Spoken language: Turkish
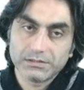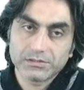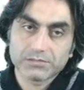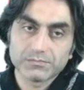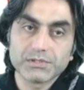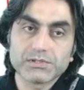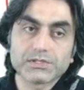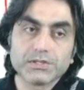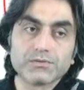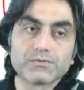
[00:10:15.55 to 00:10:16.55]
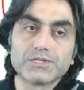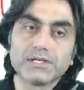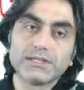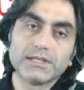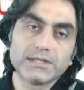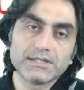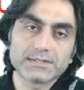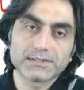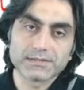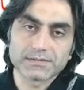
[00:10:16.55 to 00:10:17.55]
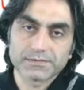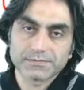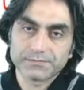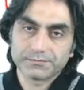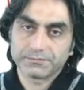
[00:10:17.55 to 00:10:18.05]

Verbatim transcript: Hiçbir şey üzere değilsiniz.